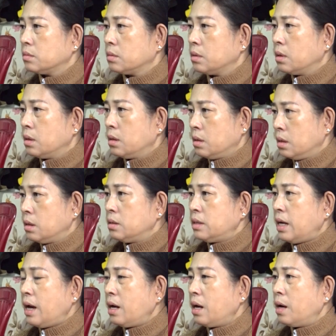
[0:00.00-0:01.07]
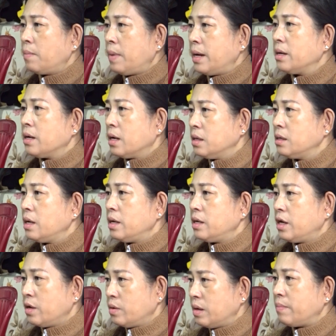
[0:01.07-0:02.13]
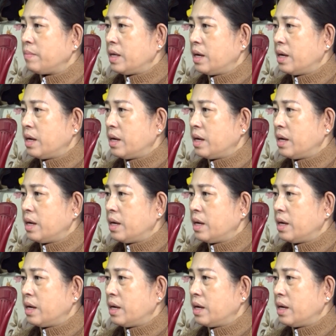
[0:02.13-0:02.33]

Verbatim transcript: túc của gia đình chị Nguyễn Thị Hằng. Lập gia